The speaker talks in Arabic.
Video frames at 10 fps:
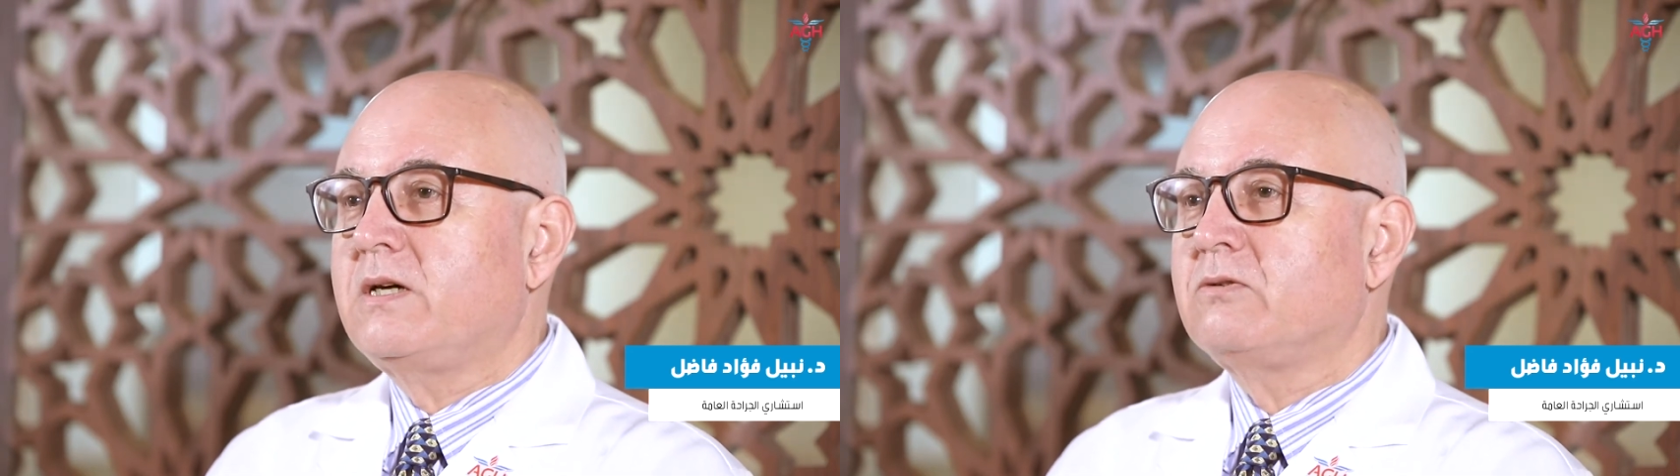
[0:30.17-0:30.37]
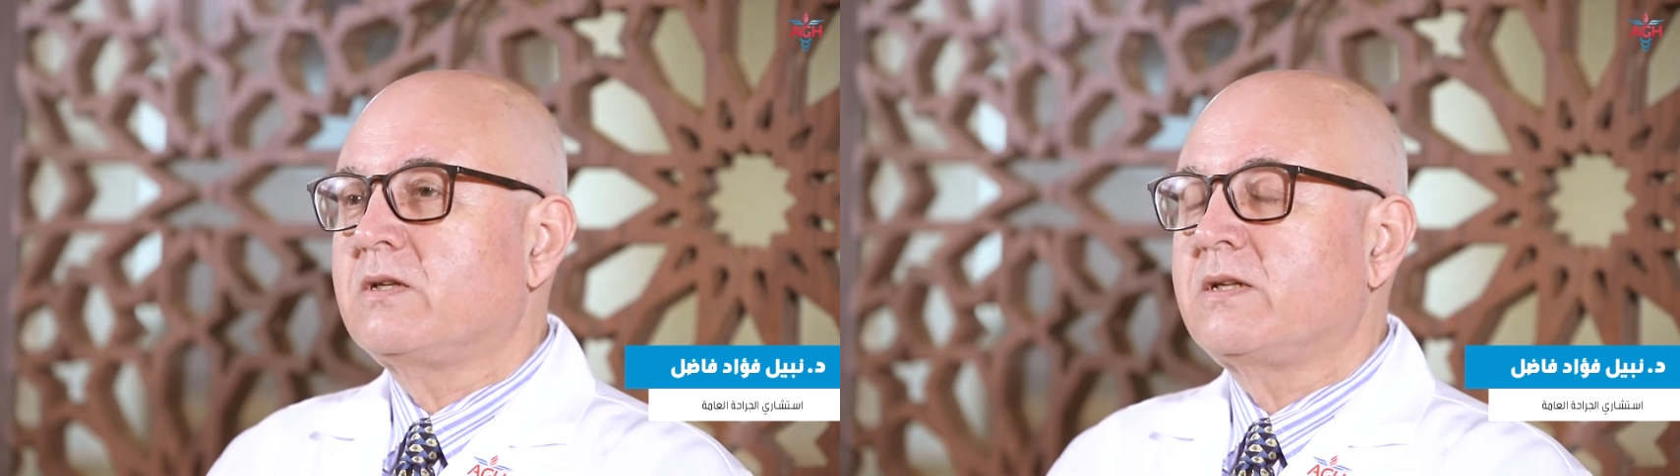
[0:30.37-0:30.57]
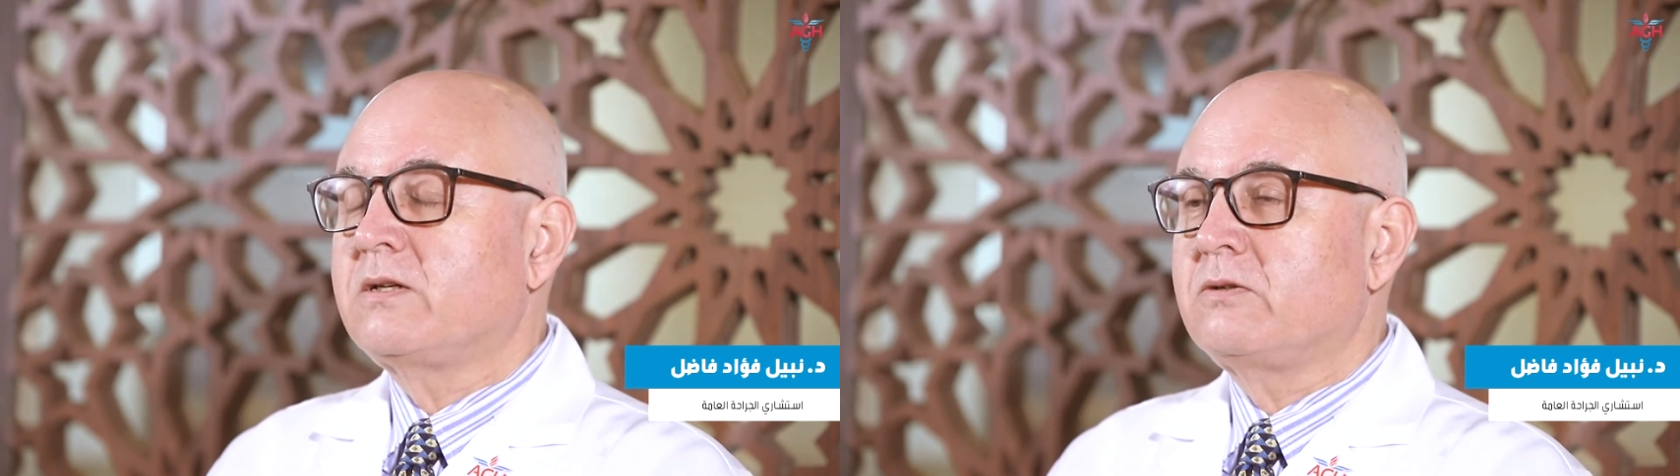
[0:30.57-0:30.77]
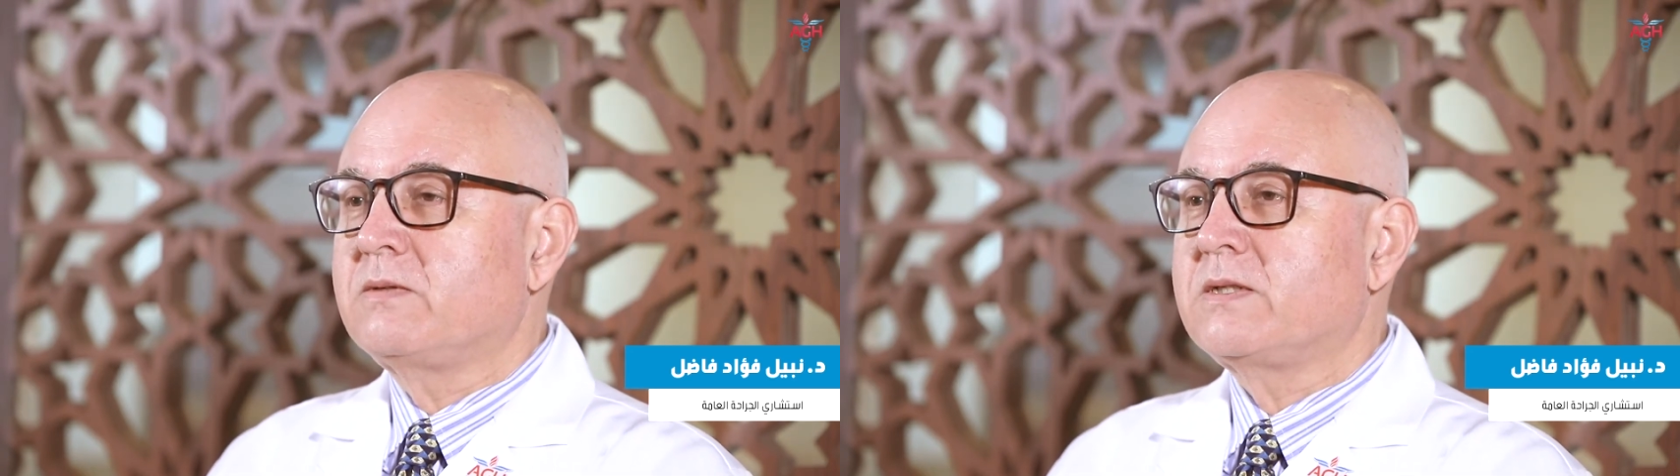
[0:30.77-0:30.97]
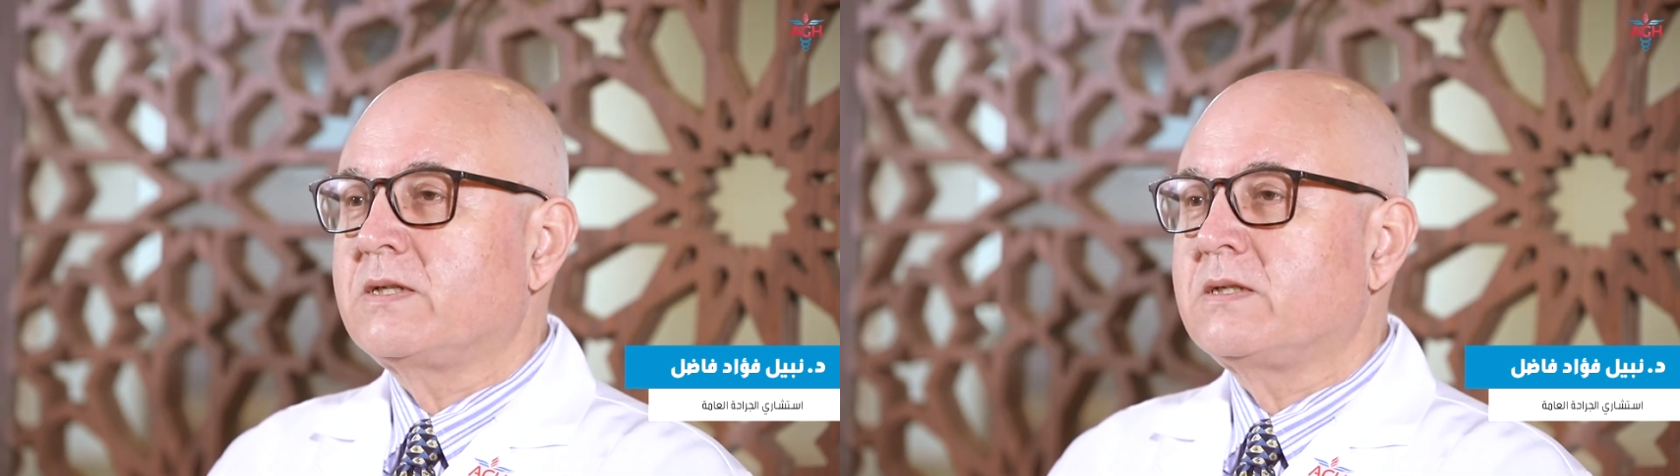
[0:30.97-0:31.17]
أو
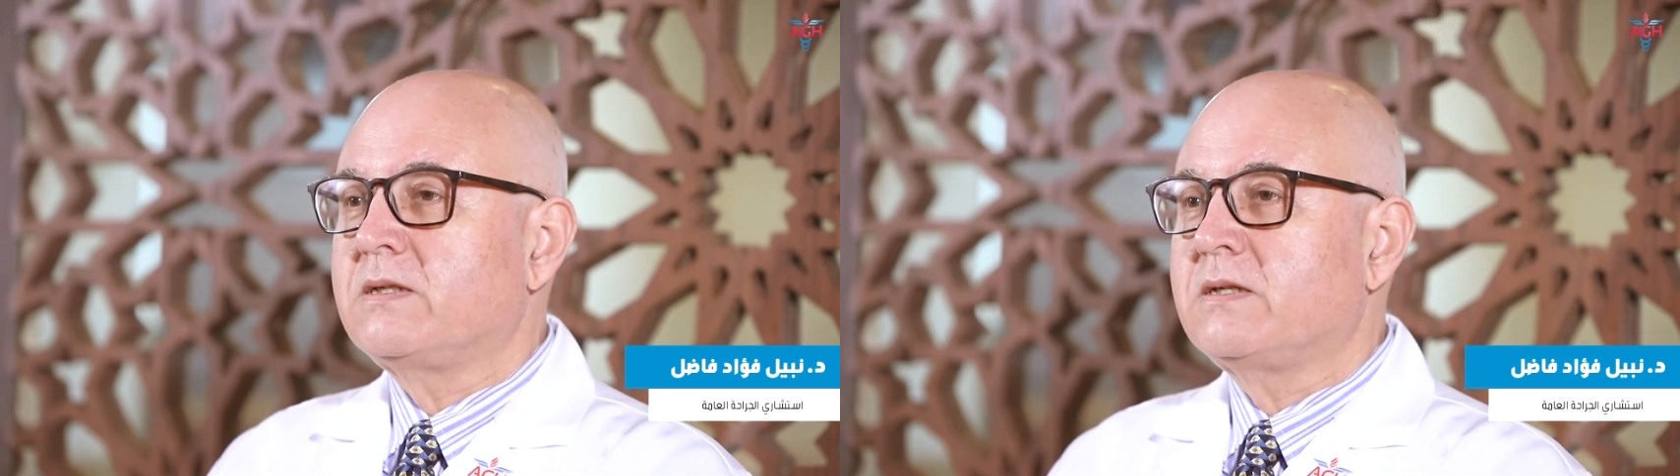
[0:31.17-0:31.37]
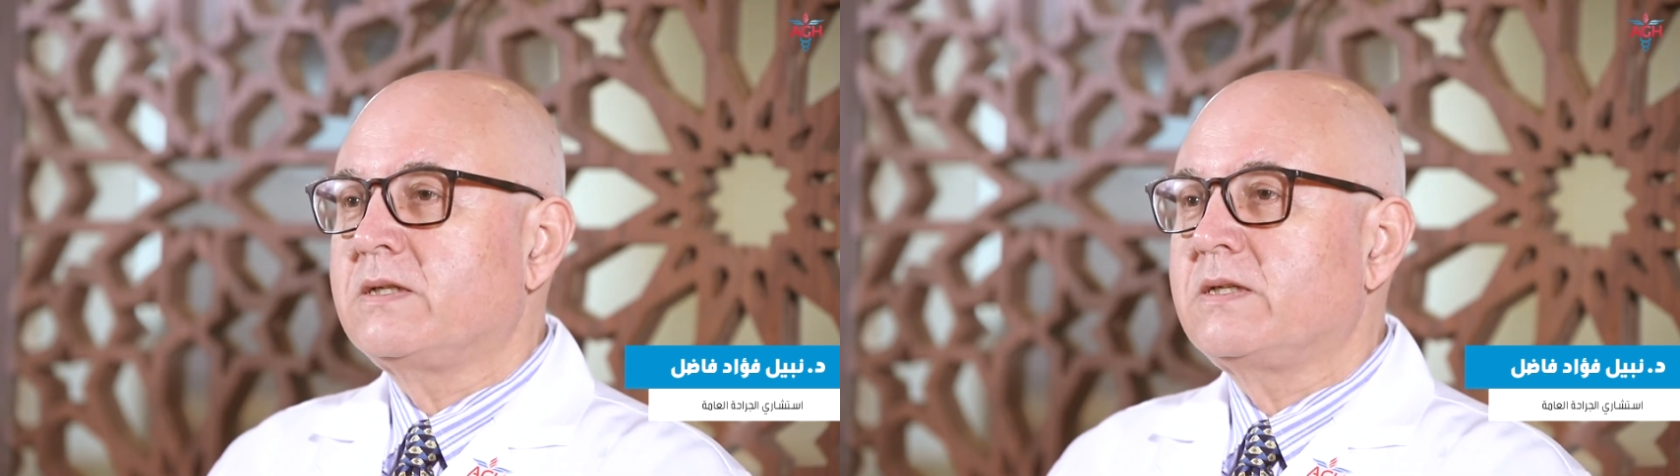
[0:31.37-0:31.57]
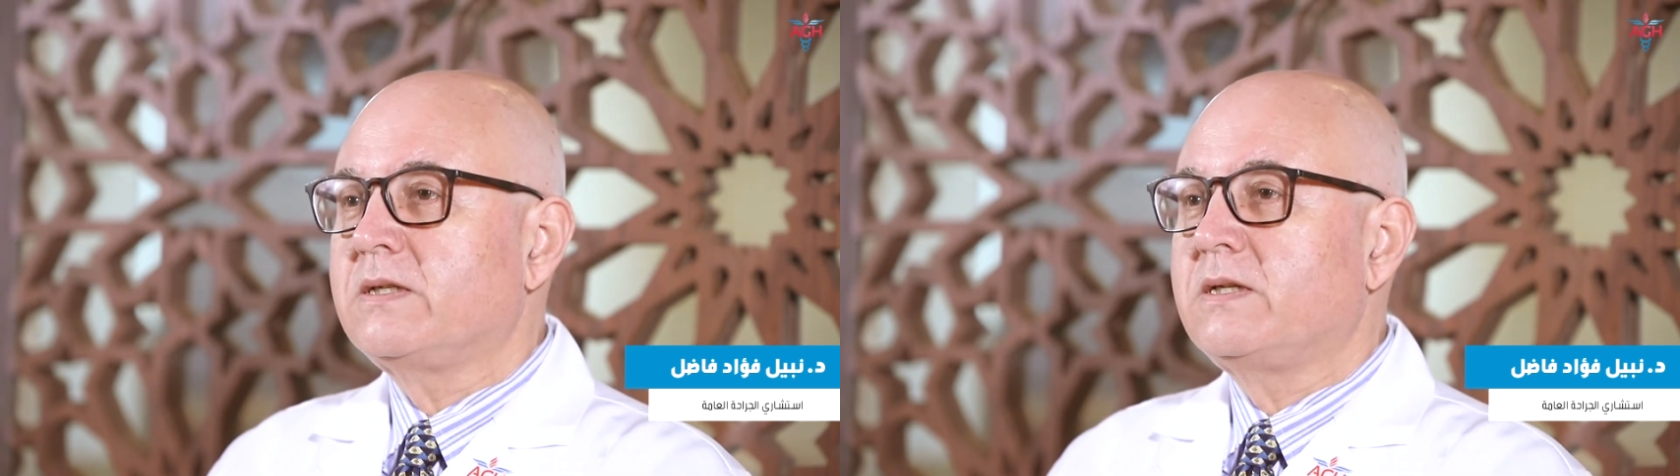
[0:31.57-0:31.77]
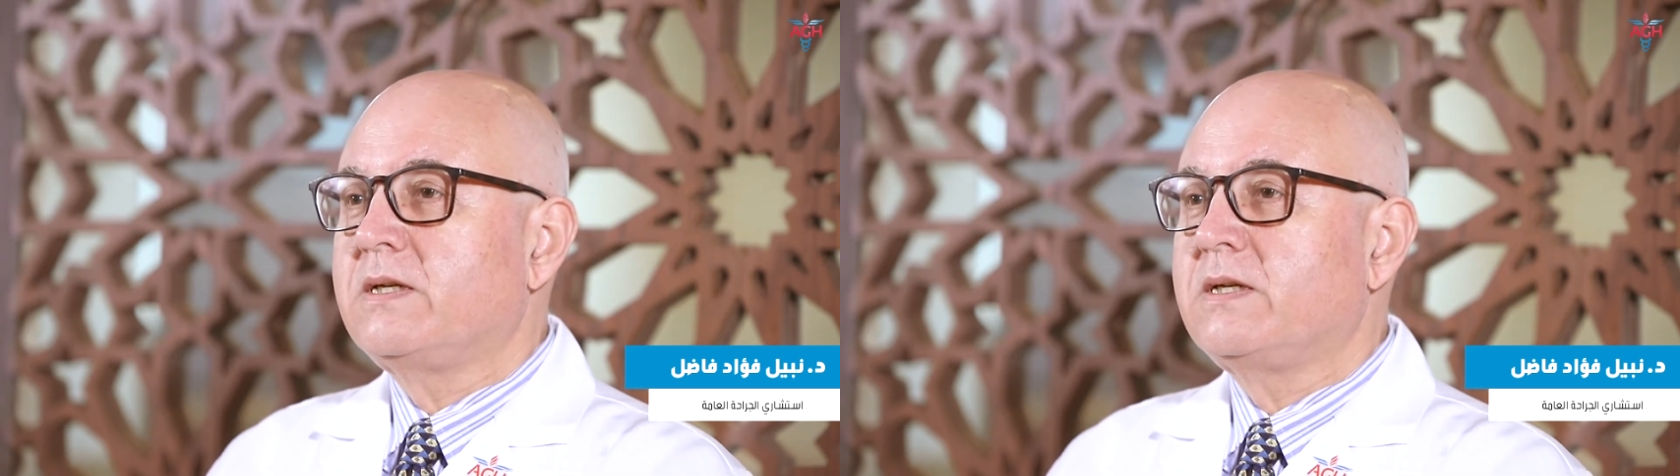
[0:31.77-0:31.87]
التضخم السرطاني